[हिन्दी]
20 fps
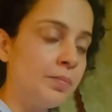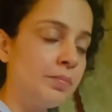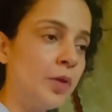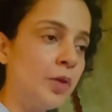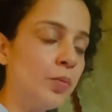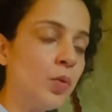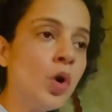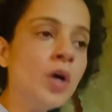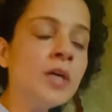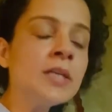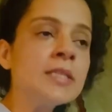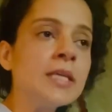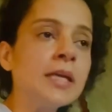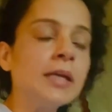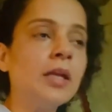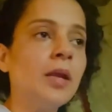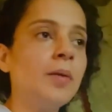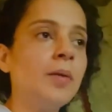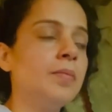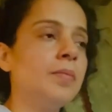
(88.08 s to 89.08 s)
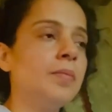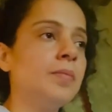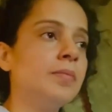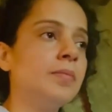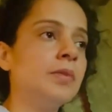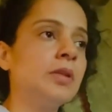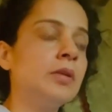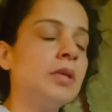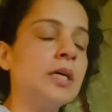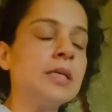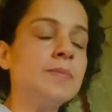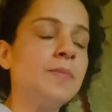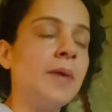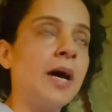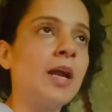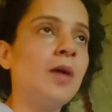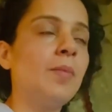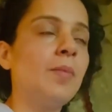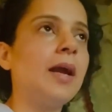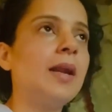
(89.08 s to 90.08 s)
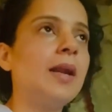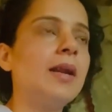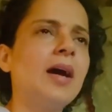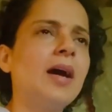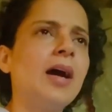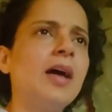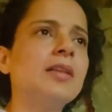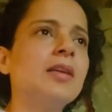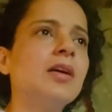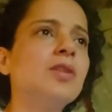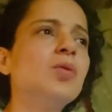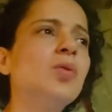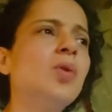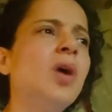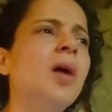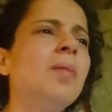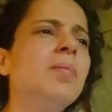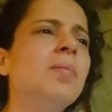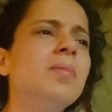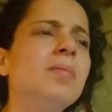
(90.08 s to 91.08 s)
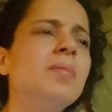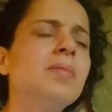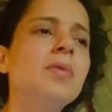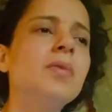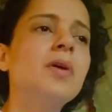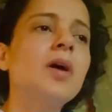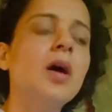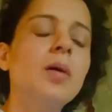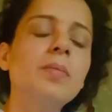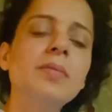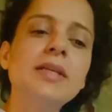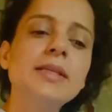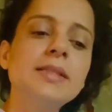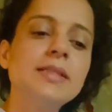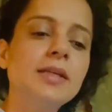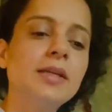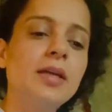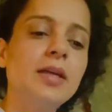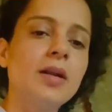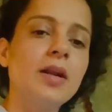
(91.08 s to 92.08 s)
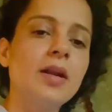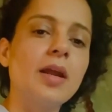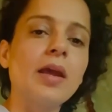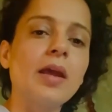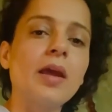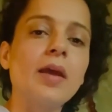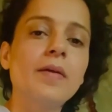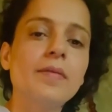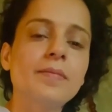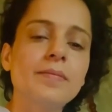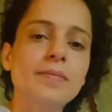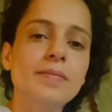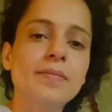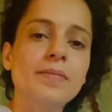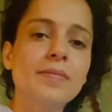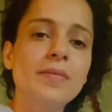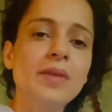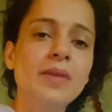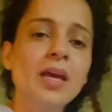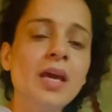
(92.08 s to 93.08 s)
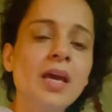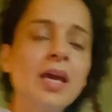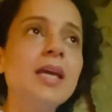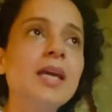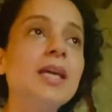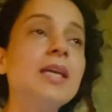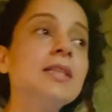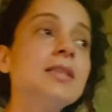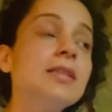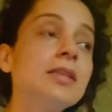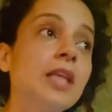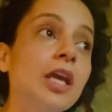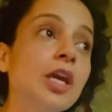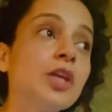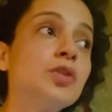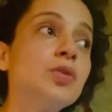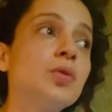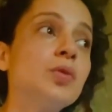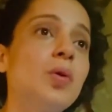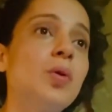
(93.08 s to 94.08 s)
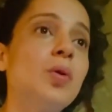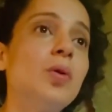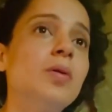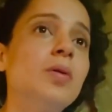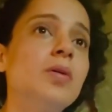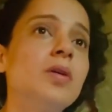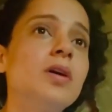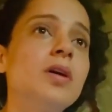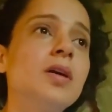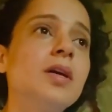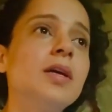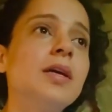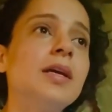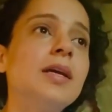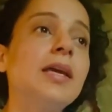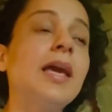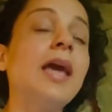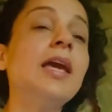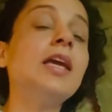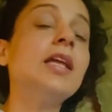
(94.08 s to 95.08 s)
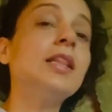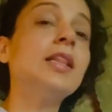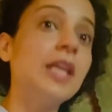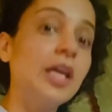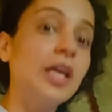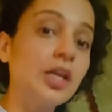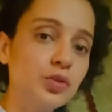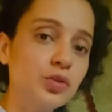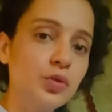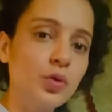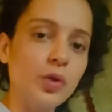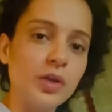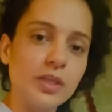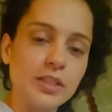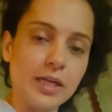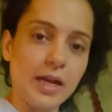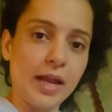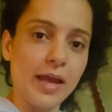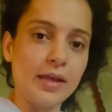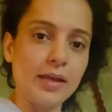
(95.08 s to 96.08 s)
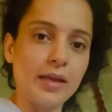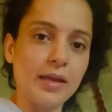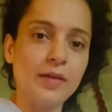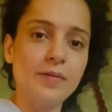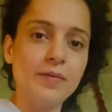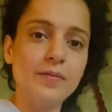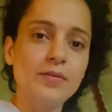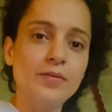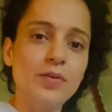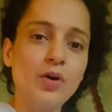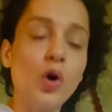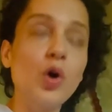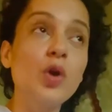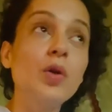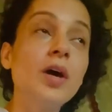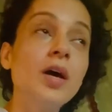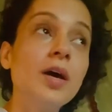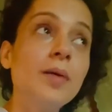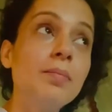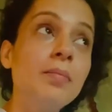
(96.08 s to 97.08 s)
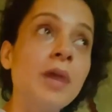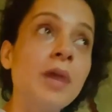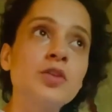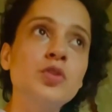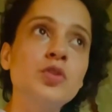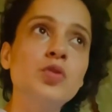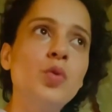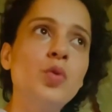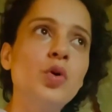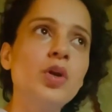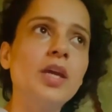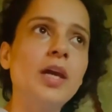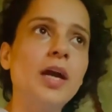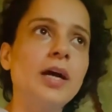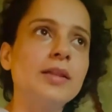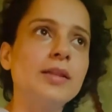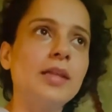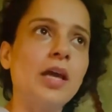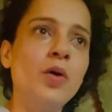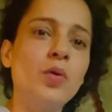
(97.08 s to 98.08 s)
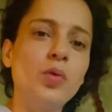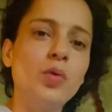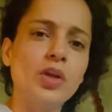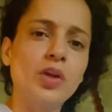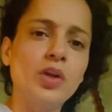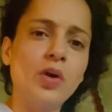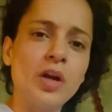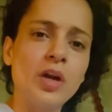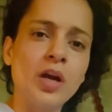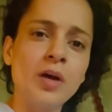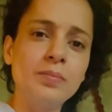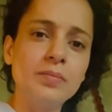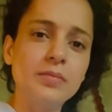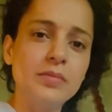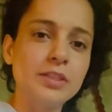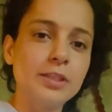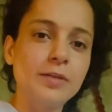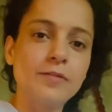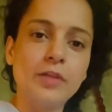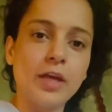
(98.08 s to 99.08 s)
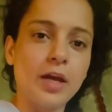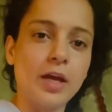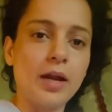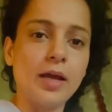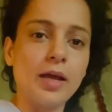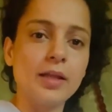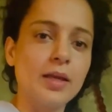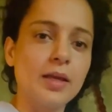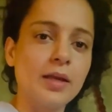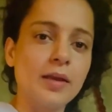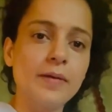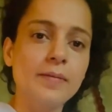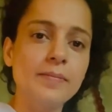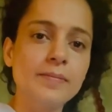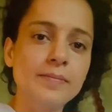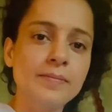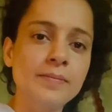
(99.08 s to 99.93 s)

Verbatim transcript: मनमोहन सिंह ने दस बारह बार लगाया था तो हम हम किससे डर रहे हैं इस देश को क्या ये देशद्रोही चलाएंगे और मासूमों की हत्या होगी और हम सिर्फ धरना देंगे